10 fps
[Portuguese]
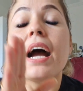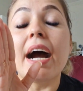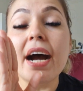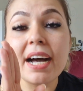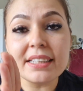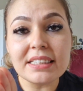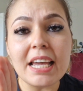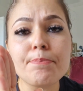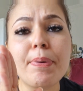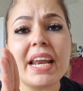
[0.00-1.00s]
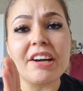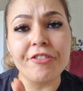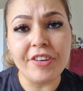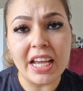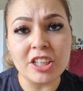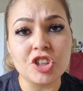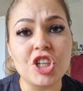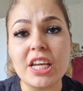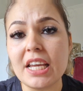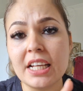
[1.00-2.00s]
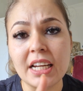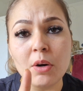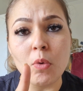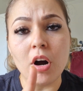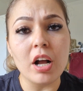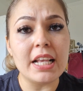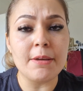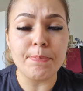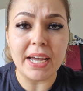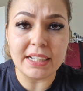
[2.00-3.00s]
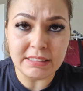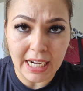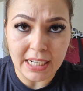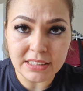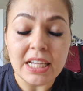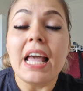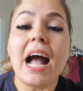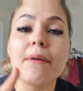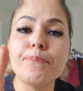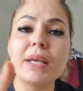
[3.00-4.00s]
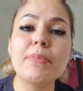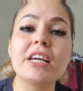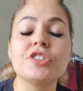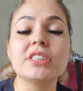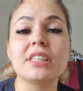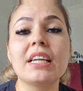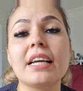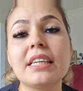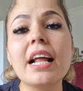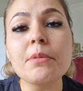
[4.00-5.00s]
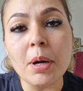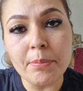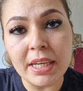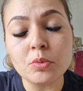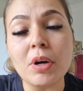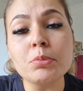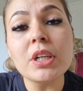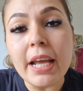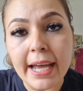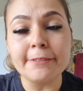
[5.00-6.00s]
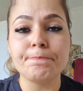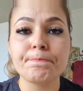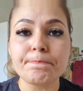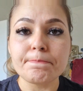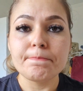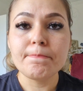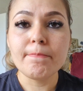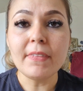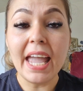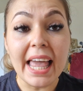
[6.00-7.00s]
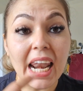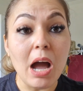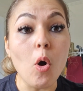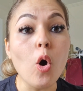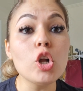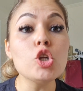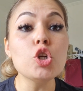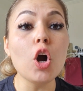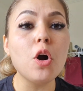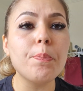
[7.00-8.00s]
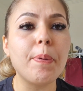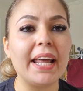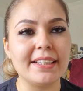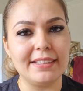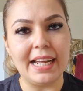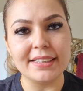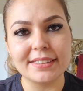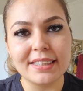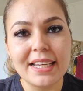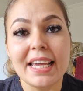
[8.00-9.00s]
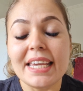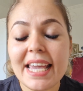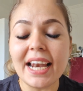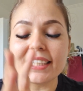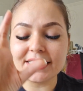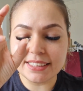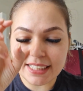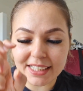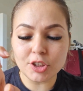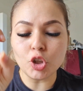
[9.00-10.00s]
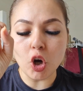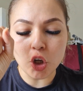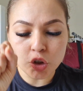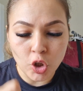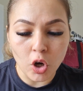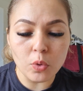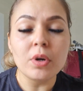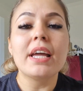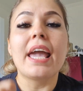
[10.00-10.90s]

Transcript: andem para frente e não olhem para trás. A Bíblia diz que naquele momento a mulher, ela olhou para trás e ela se tornou